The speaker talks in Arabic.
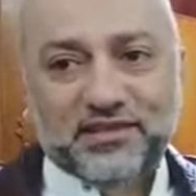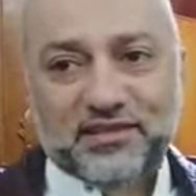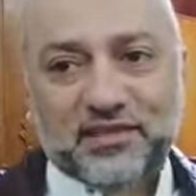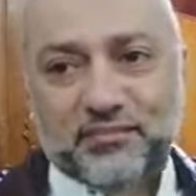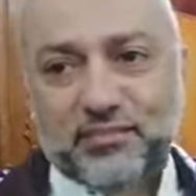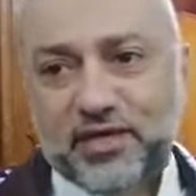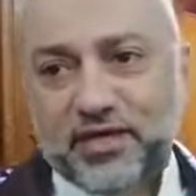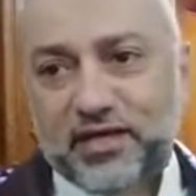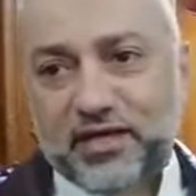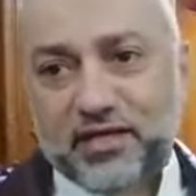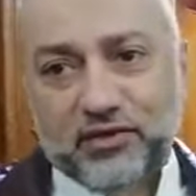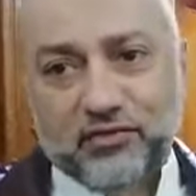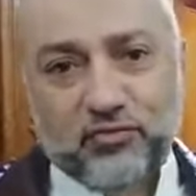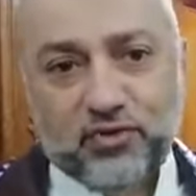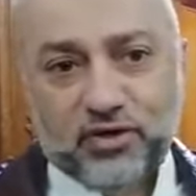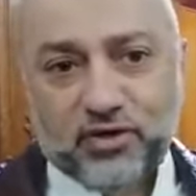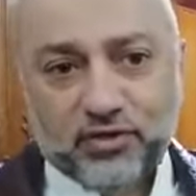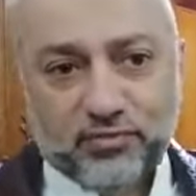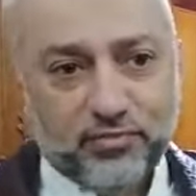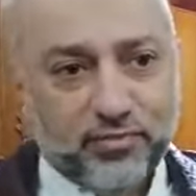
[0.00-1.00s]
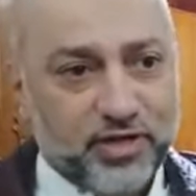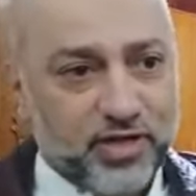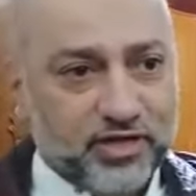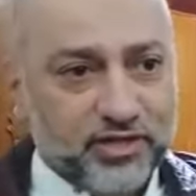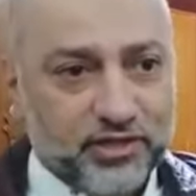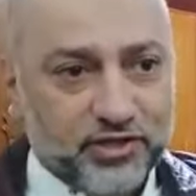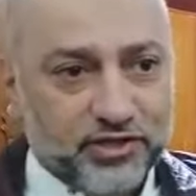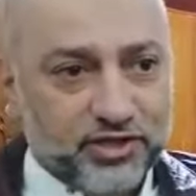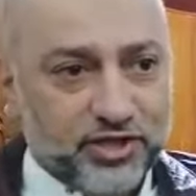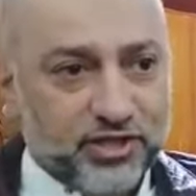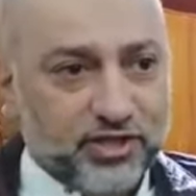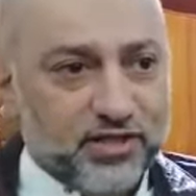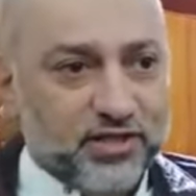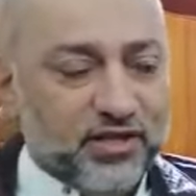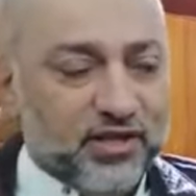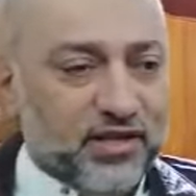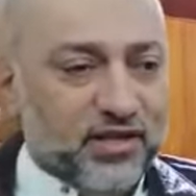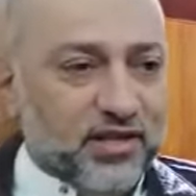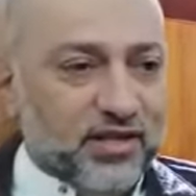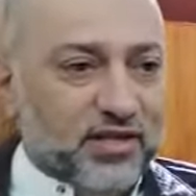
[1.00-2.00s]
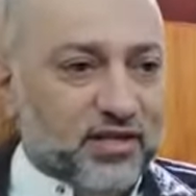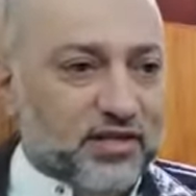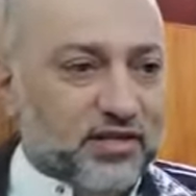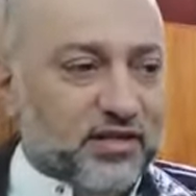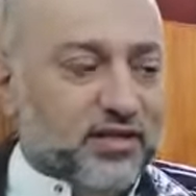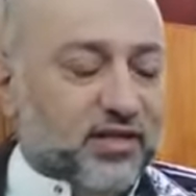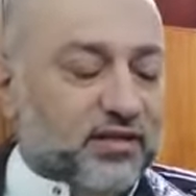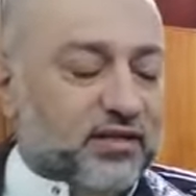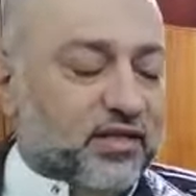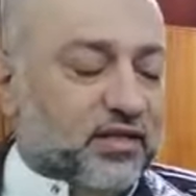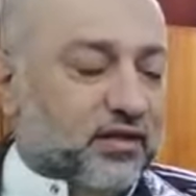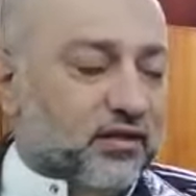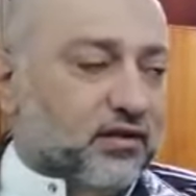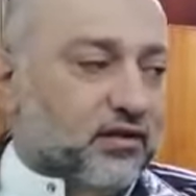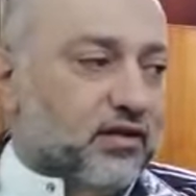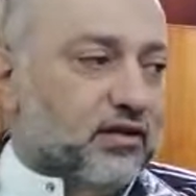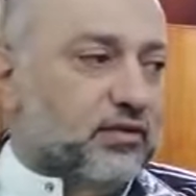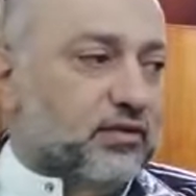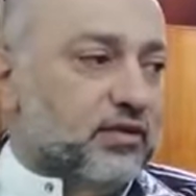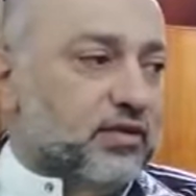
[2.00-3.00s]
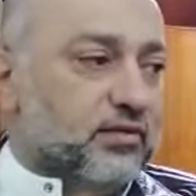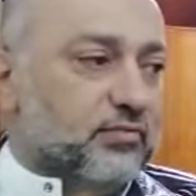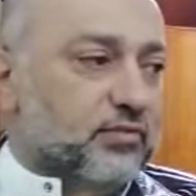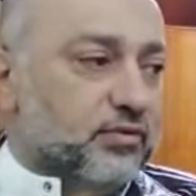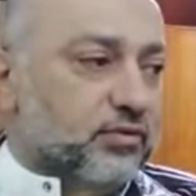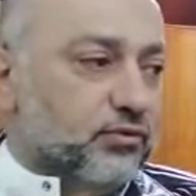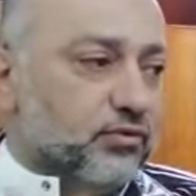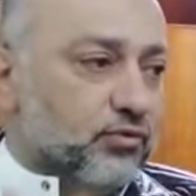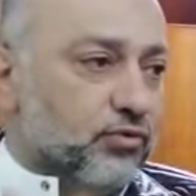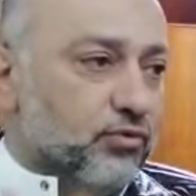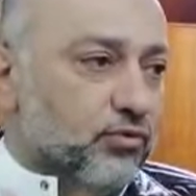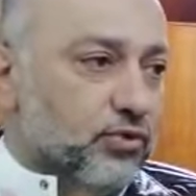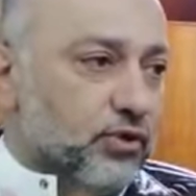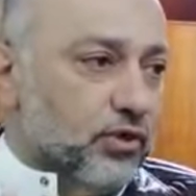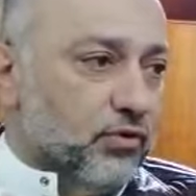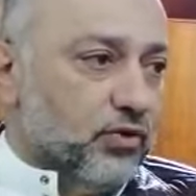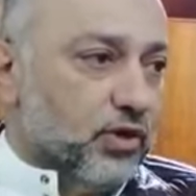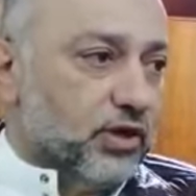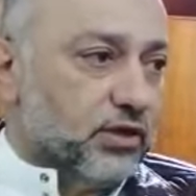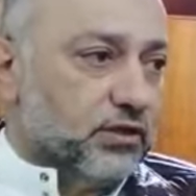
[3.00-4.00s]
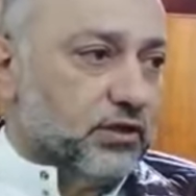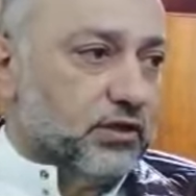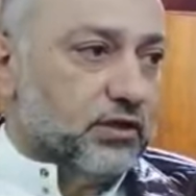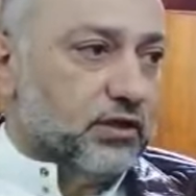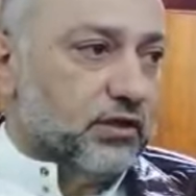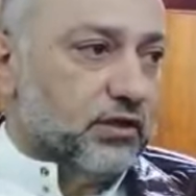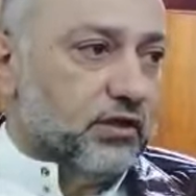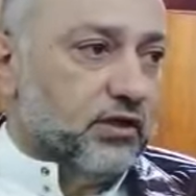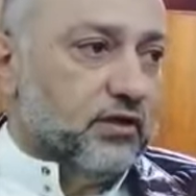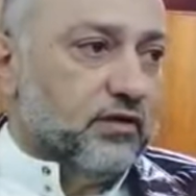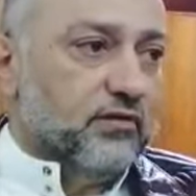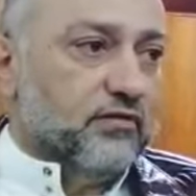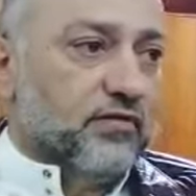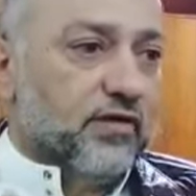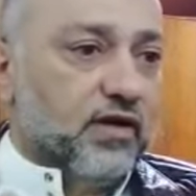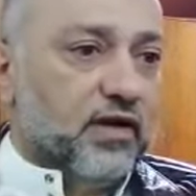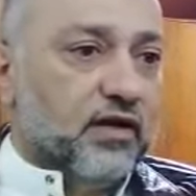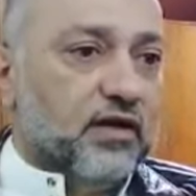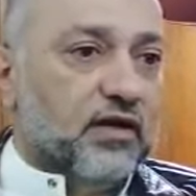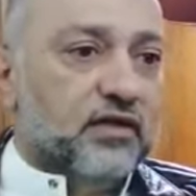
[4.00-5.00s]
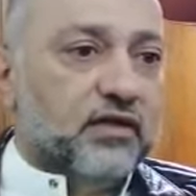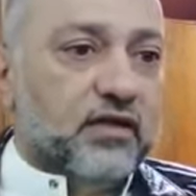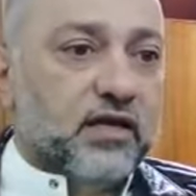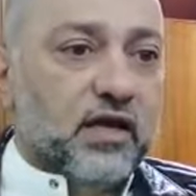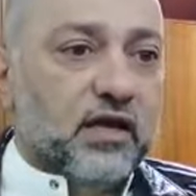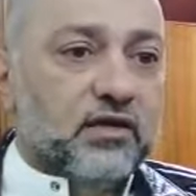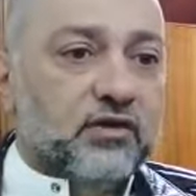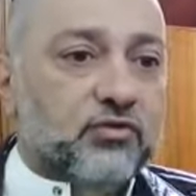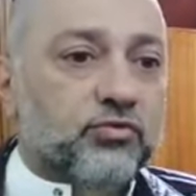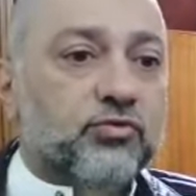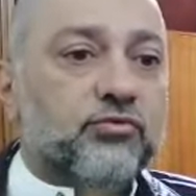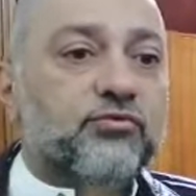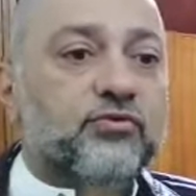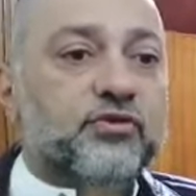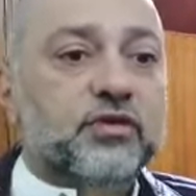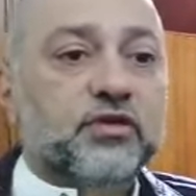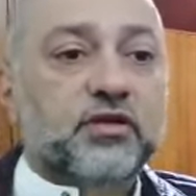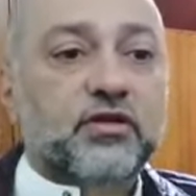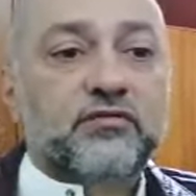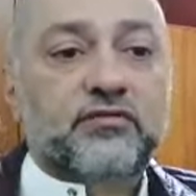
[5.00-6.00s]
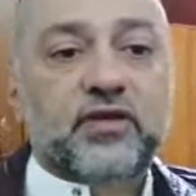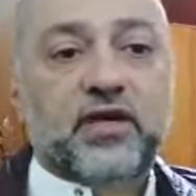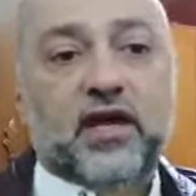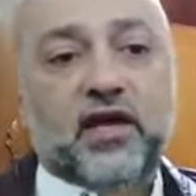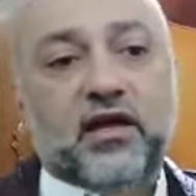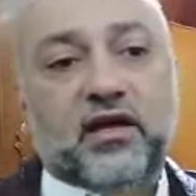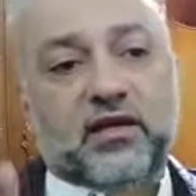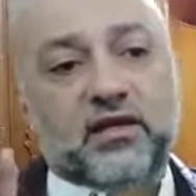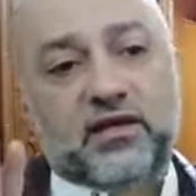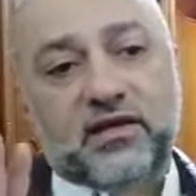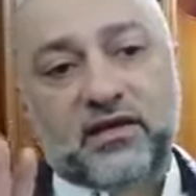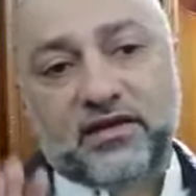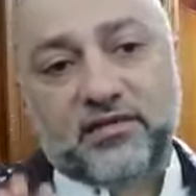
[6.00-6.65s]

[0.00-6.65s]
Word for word: تمكن الوقت من أي شيء إذا تيقنت من دخول الوقت فعليك أن تفطر في الحال